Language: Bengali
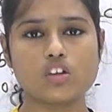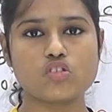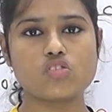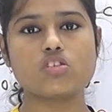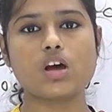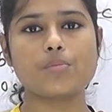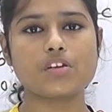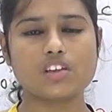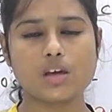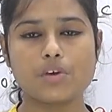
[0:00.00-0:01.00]
কিছু কিছু
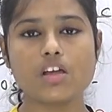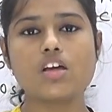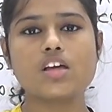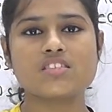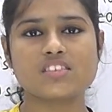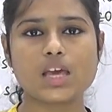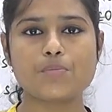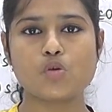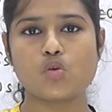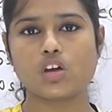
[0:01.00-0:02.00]
নাম্বারসকে আমরা
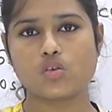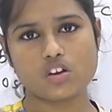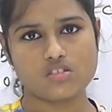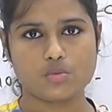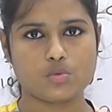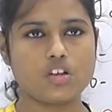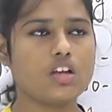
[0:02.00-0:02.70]
স্কিপ করে করে যাব